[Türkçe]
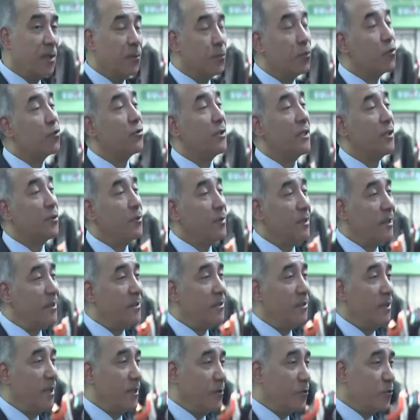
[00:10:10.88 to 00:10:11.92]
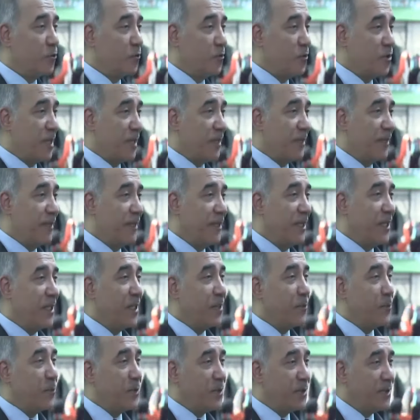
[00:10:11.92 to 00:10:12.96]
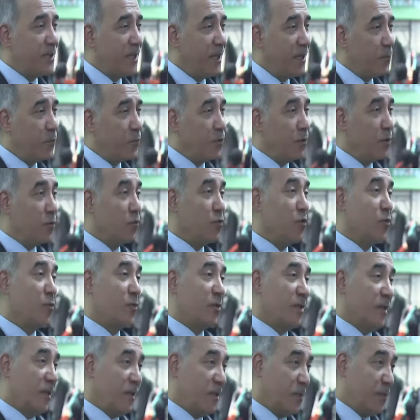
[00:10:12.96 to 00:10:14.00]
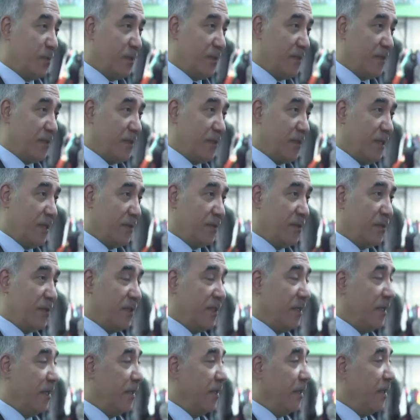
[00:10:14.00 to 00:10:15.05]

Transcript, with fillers: Bu süreç biraz daha sürecek. Biz de buna uyum sağlamalıyız. Artık